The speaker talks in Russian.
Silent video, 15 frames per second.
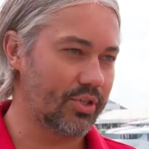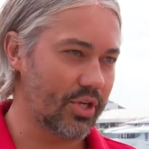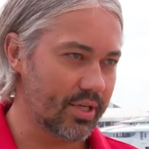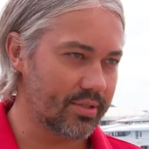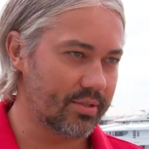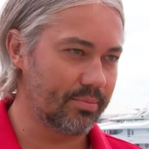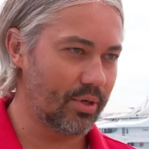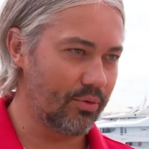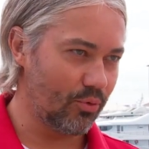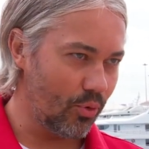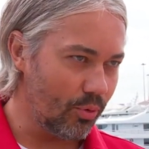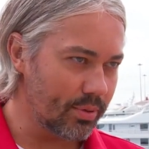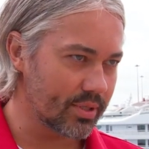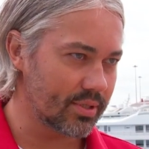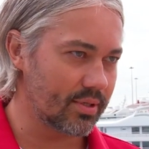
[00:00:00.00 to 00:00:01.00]
часть моего
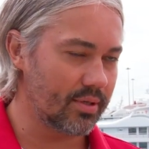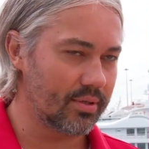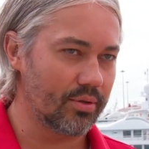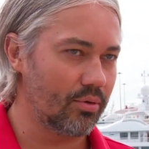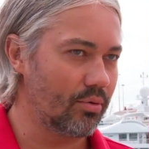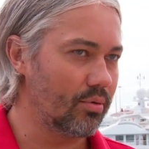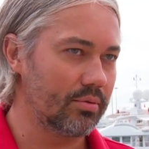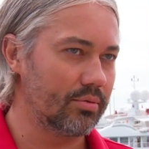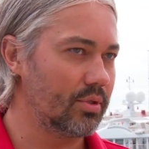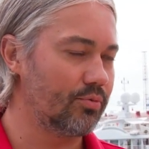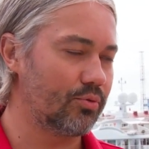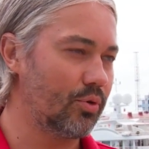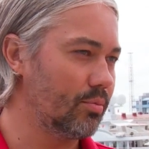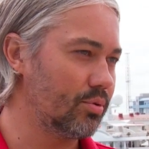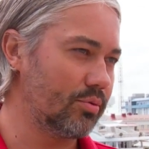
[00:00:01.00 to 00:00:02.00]
образа, но ни
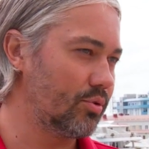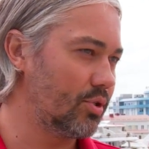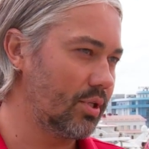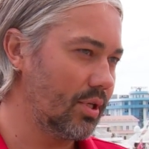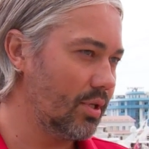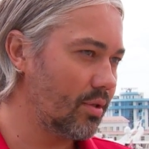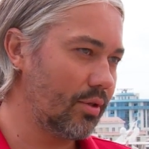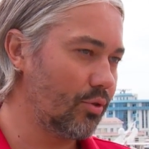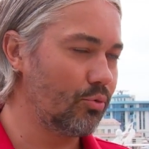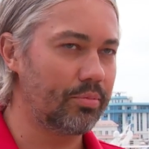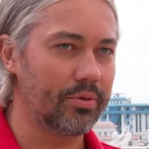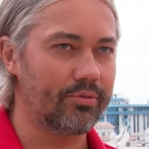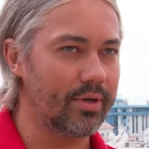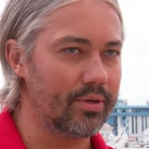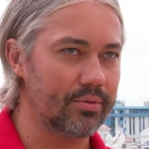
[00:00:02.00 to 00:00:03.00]
в коем случае нет, я не
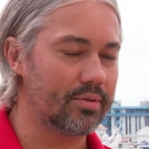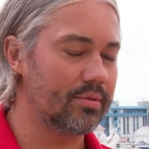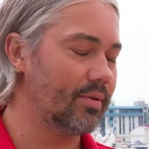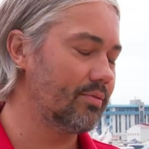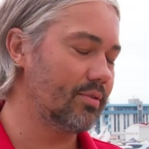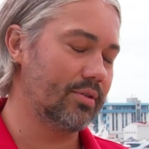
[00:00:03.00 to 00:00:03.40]
упиваюсь своей